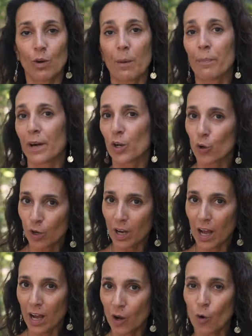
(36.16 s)
una
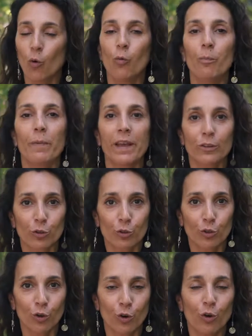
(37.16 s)
parola o un
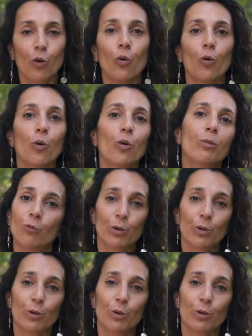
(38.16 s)
metodo o